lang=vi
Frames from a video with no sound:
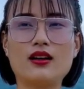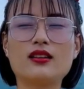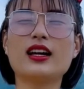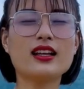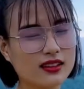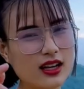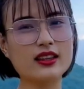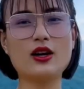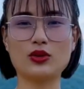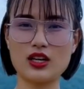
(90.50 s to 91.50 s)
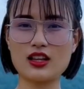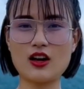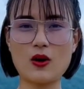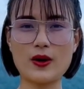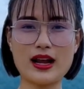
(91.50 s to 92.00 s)
uh, ngay từ lần đầu tiên
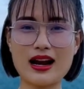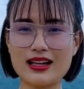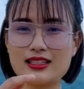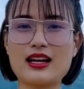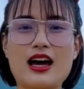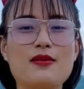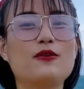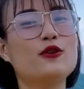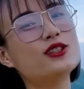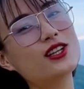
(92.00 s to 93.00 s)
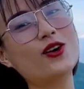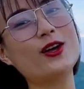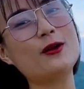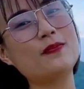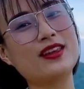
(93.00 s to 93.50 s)
thôi đã lên trên hai mươi phút
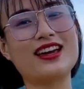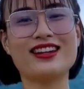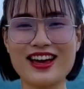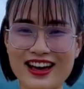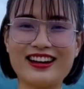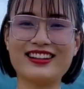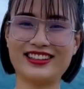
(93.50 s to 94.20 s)
rồi anh nhá.